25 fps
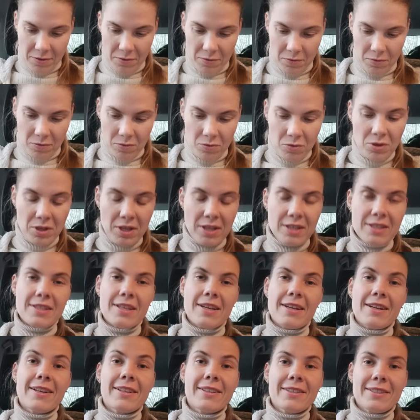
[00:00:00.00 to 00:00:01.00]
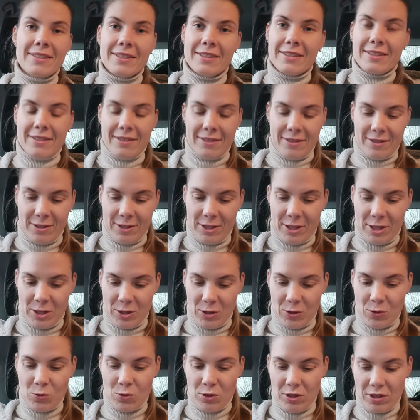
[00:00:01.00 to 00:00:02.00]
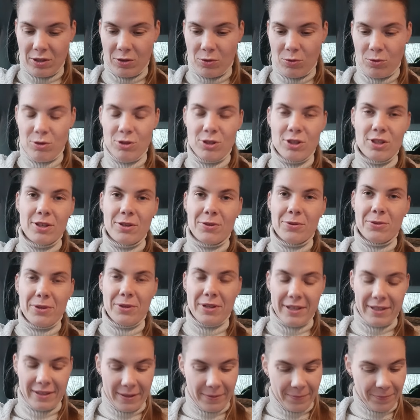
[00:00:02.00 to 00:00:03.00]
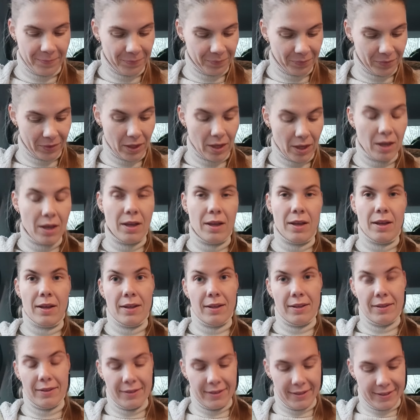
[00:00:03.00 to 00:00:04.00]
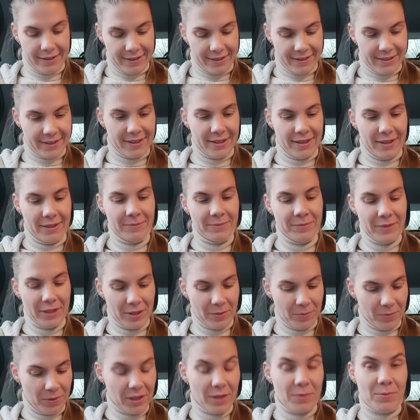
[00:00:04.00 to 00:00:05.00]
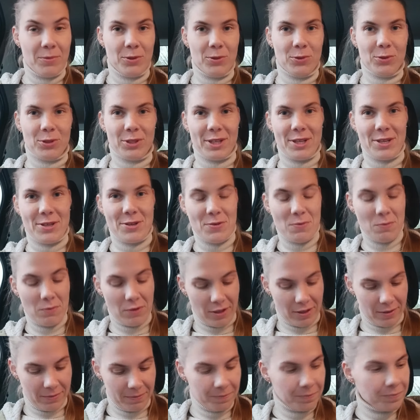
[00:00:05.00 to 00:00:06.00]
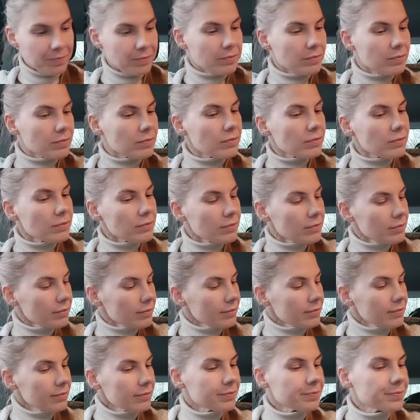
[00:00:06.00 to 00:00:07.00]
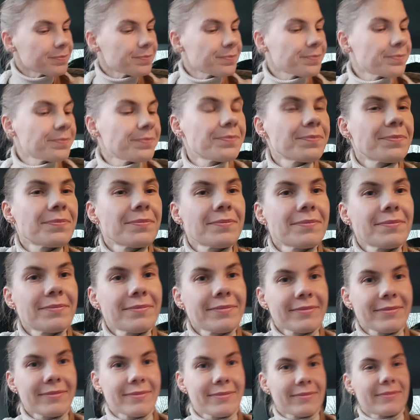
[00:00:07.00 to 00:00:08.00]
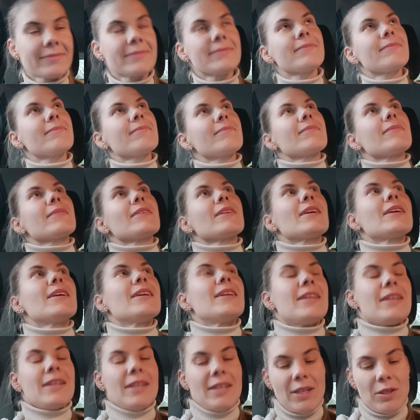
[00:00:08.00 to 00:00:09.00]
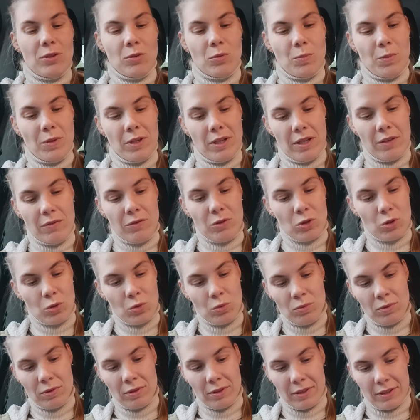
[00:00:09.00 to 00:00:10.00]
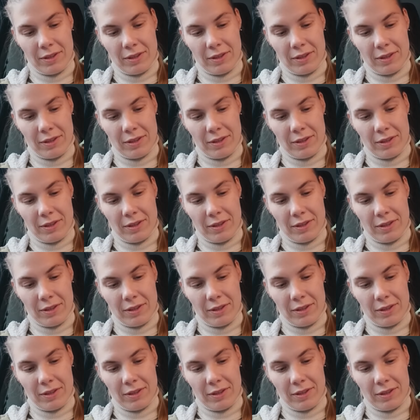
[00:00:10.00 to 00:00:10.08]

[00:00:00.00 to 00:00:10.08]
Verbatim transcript: Ну, ну, я старалась стряхнуть их очень аккуратно. Ладно, это была минутка юмора. Я тут пока вяжу,